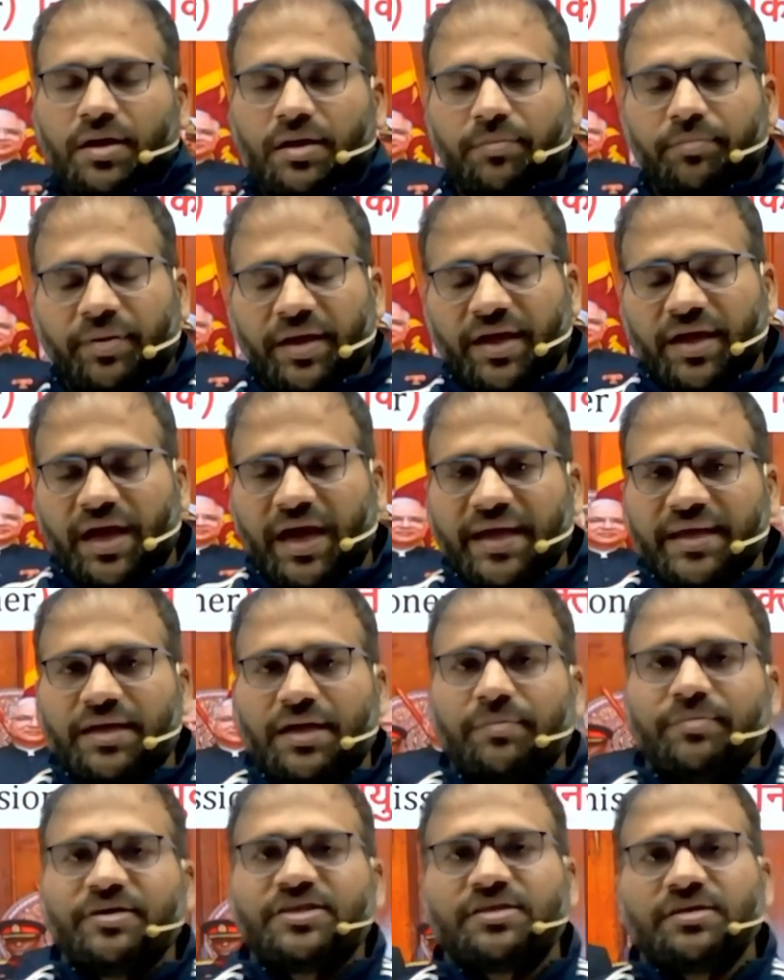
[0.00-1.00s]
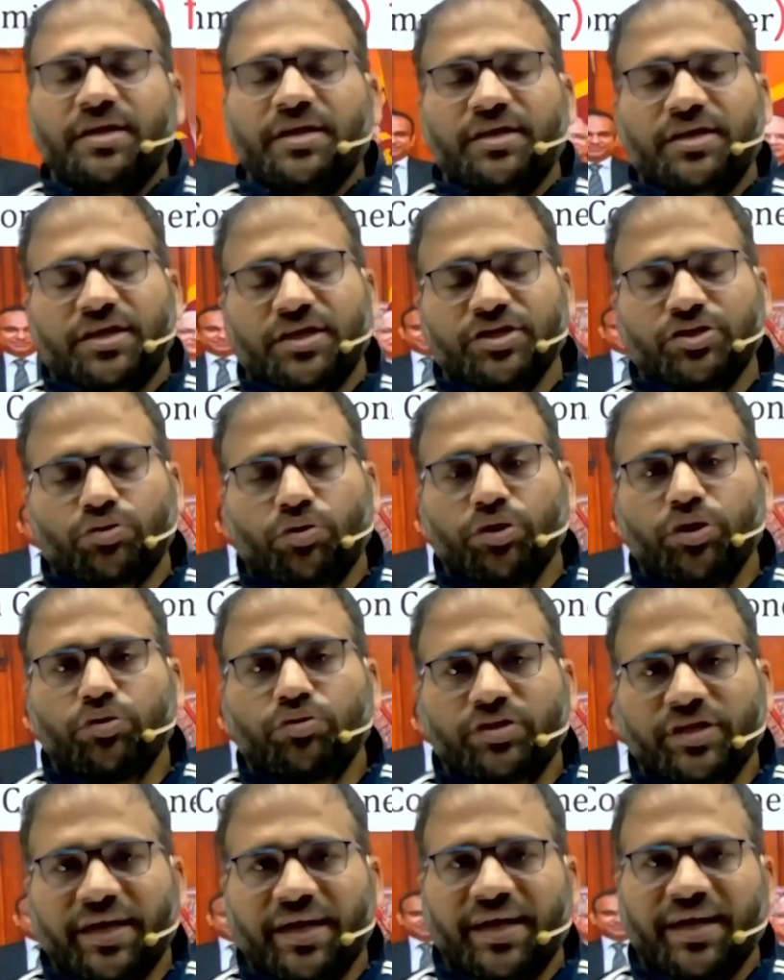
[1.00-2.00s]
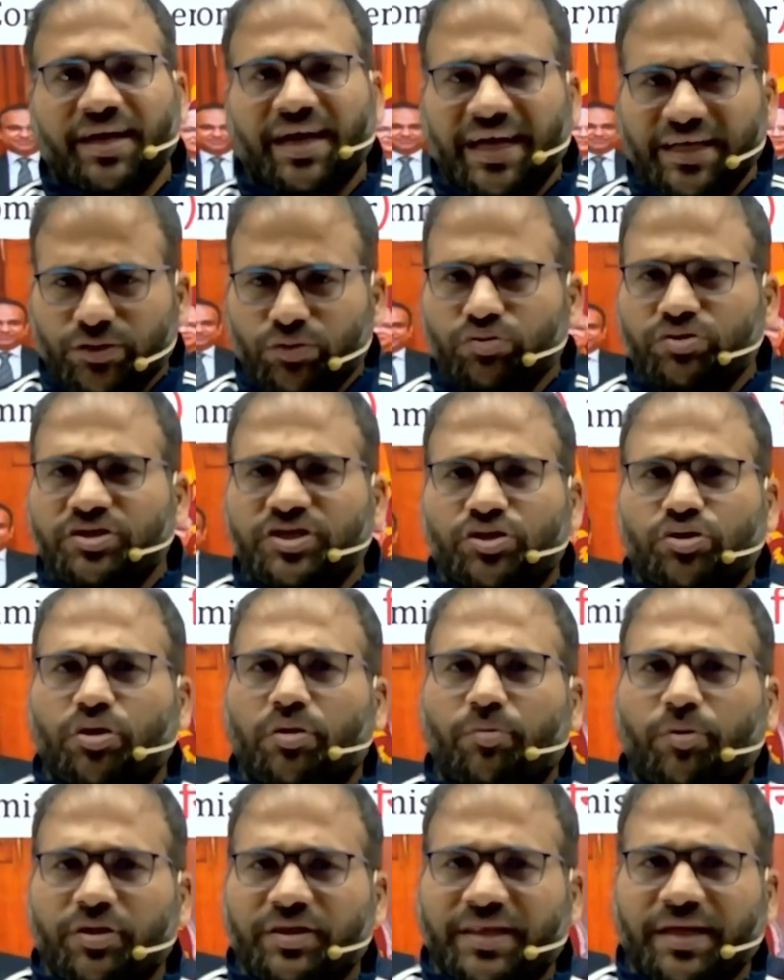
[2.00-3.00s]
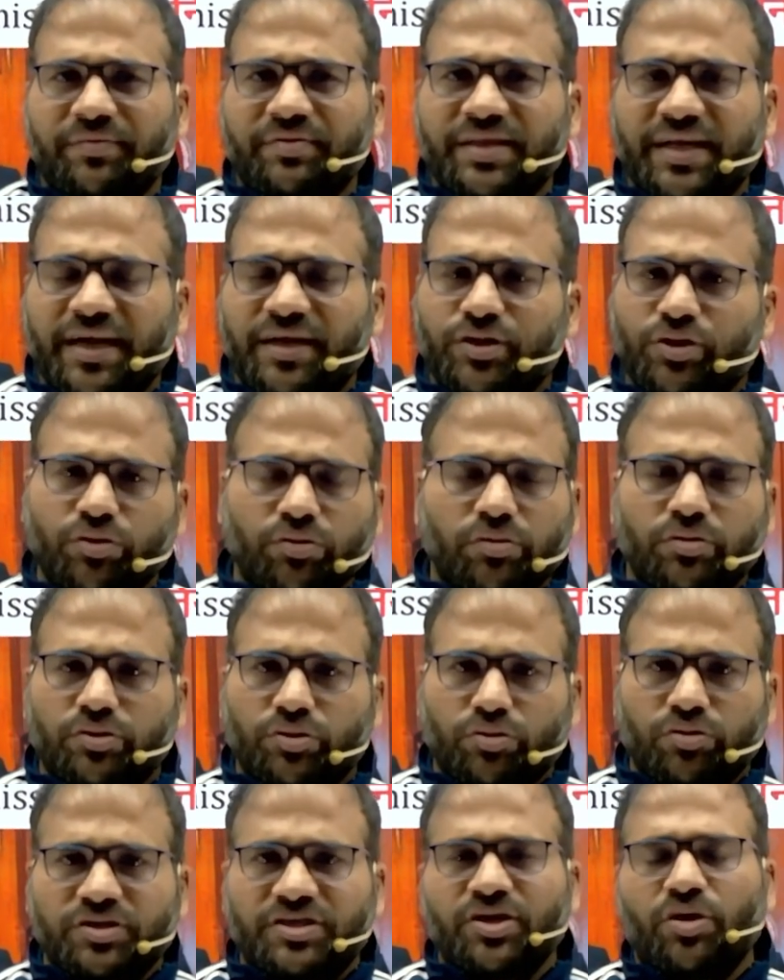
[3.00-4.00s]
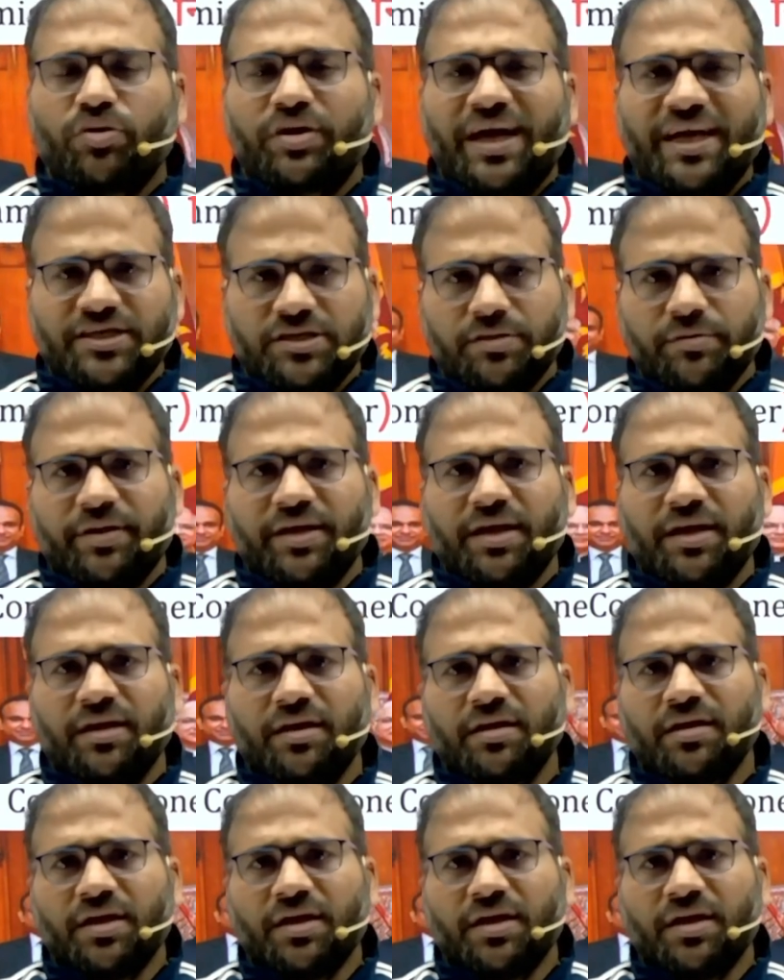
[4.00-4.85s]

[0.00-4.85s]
में हाई कमिश्नर किसको नियुक्त किया गया राजदूत जिसको बोलते हैं विद्यार्थियों तो जो राष्ट्रमंडल